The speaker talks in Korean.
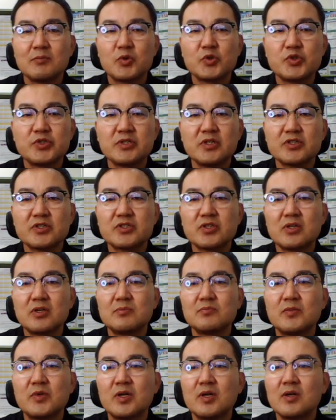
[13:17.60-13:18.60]
보시는
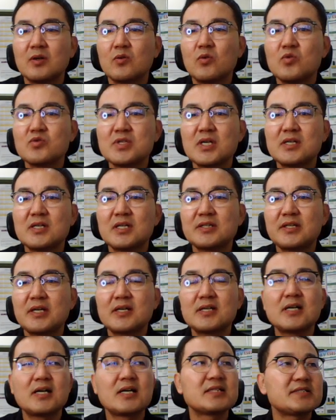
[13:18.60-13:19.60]
것처럼 공사를
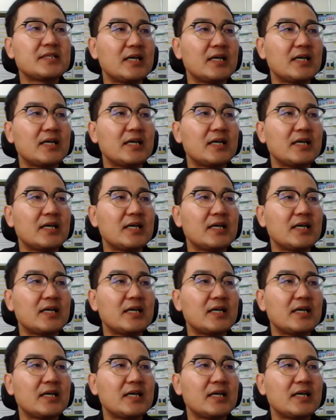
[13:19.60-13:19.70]
갖다가